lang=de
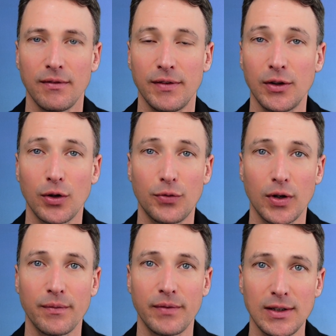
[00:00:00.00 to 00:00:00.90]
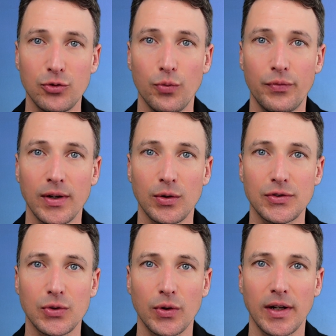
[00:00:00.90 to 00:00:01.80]
wie noch vor dem
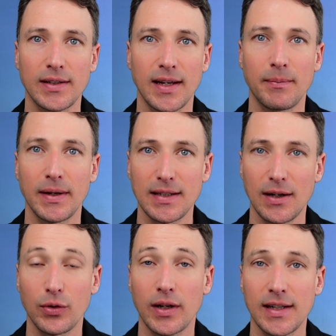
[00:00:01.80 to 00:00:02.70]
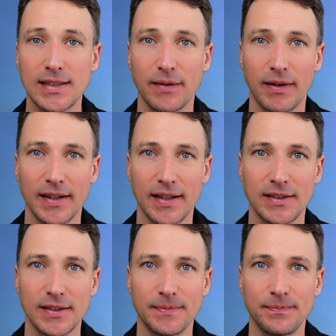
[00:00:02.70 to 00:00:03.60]
Wildtyp-Virus oder der Beta- oder
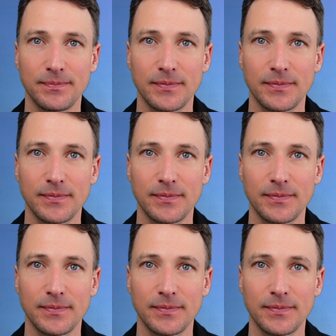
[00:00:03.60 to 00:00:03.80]
Delta-Variante.